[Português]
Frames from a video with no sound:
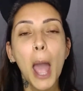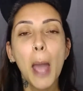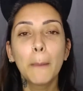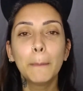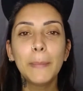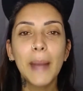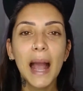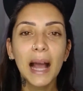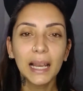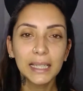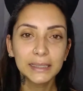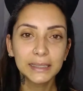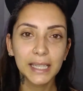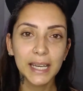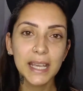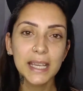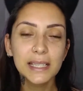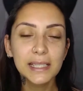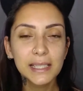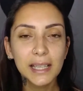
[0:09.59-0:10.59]

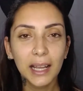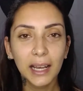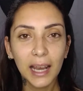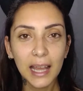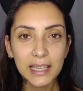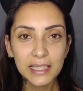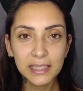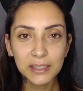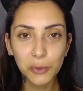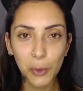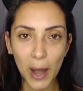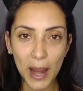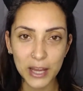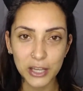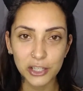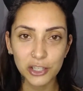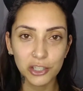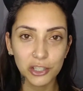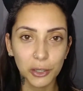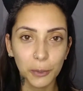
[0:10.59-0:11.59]
Bellatrix
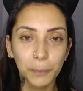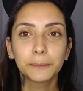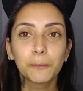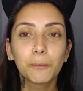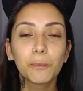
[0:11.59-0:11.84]
Lestrange.